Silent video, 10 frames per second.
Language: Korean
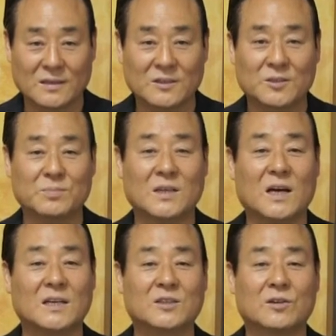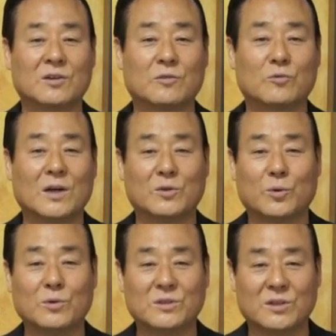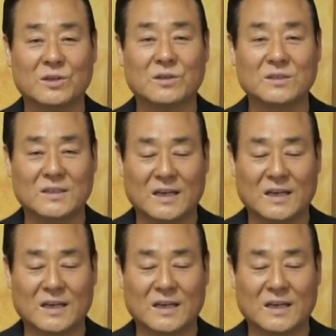십자가 처형과 돌 처형